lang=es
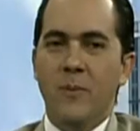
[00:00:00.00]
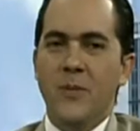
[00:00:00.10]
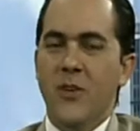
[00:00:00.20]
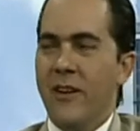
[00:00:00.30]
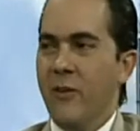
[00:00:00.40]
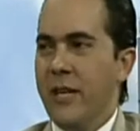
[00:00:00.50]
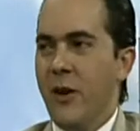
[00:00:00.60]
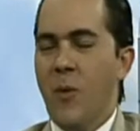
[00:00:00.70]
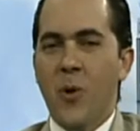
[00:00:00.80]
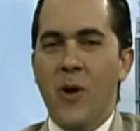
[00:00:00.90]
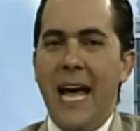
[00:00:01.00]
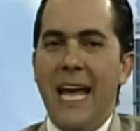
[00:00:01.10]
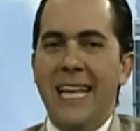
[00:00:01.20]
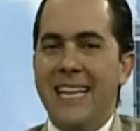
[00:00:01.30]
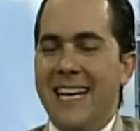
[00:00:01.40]
opciones. Usted compra una
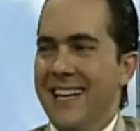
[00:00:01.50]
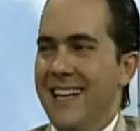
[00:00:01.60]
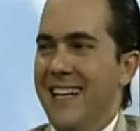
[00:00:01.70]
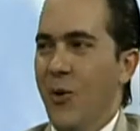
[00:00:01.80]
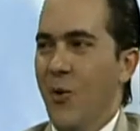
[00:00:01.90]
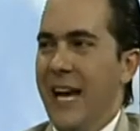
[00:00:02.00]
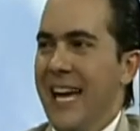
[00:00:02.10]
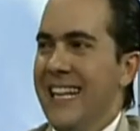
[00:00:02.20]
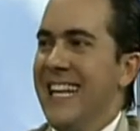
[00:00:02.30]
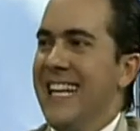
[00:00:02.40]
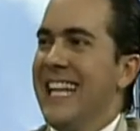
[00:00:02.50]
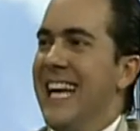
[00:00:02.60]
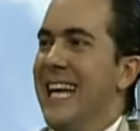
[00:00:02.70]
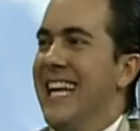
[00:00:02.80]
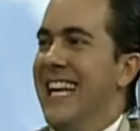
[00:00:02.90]
agenda. Una agenda.
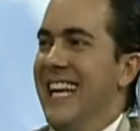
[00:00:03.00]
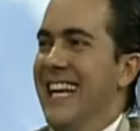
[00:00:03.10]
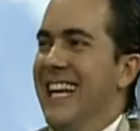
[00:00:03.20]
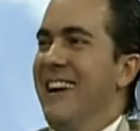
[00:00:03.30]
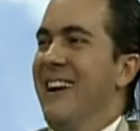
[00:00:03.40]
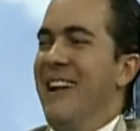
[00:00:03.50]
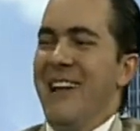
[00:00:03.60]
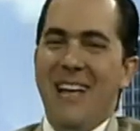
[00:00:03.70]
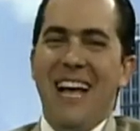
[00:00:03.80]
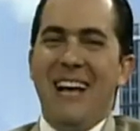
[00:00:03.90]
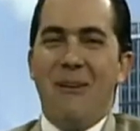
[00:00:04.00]
la plástica.